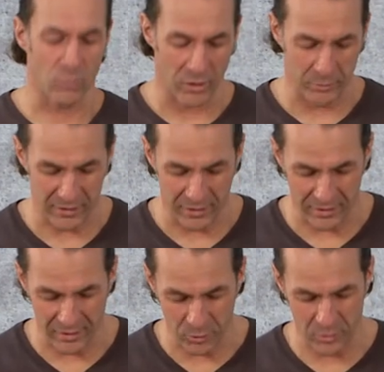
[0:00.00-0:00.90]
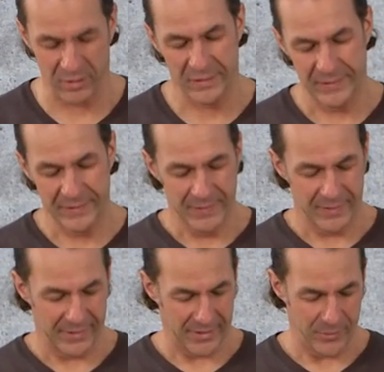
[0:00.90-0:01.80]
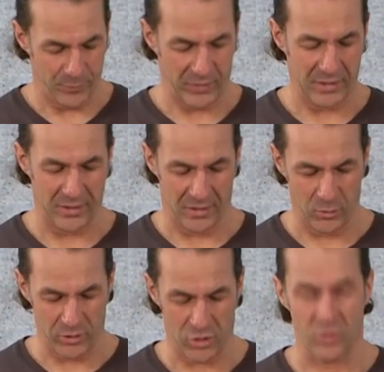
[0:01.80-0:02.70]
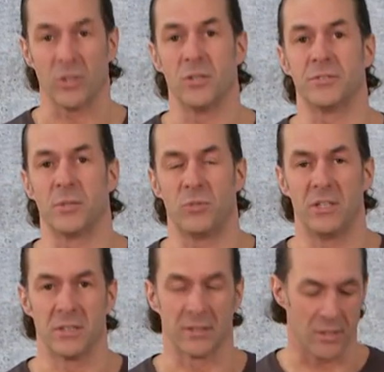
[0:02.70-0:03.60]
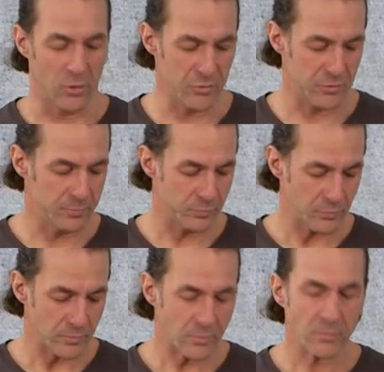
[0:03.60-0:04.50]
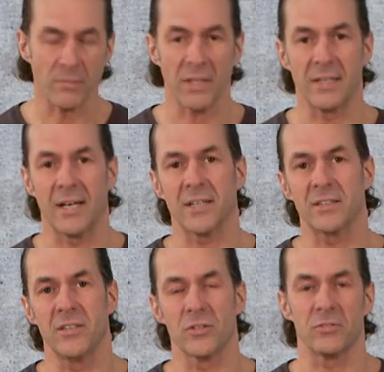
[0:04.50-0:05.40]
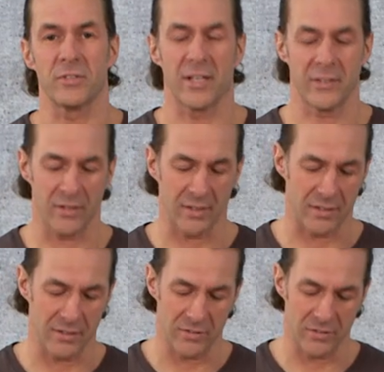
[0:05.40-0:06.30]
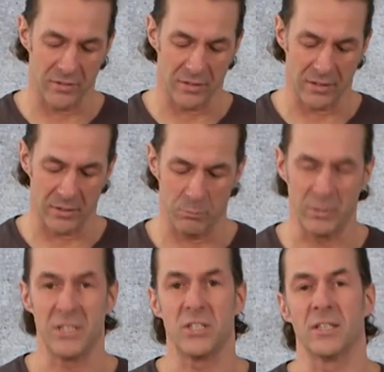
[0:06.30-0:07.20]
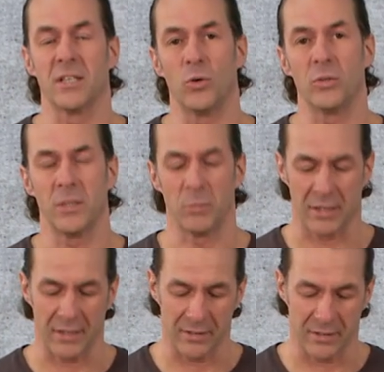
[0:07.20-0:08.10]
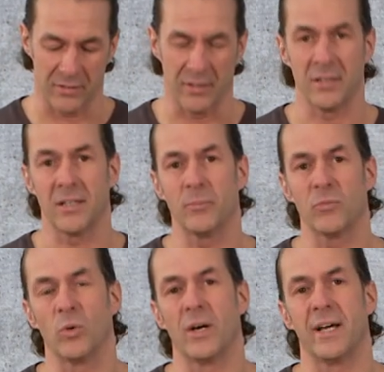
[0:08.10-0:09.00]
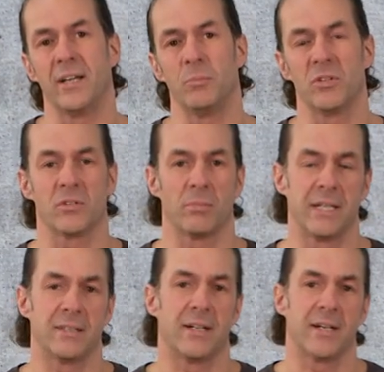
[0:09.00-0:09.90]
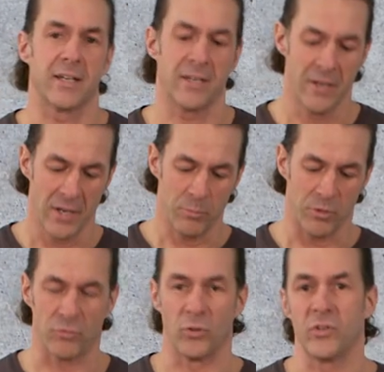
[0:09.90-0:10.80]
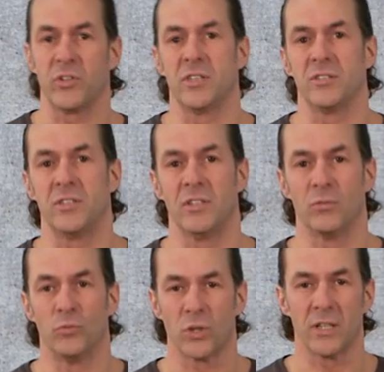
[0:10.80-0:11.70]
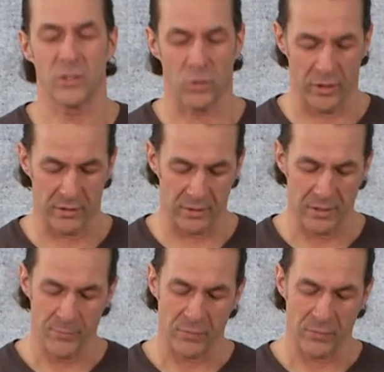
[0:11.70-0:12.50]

wo habe ich denn die Haut? Ähm, die Haut ist noch auf dem Tier drauf. Nach dieser Phase, nach diesen äh, milchigen Augen, die wir gerade gesehen haben, so ein bis zwei Tage bevor sich das Tier wirklich häutet,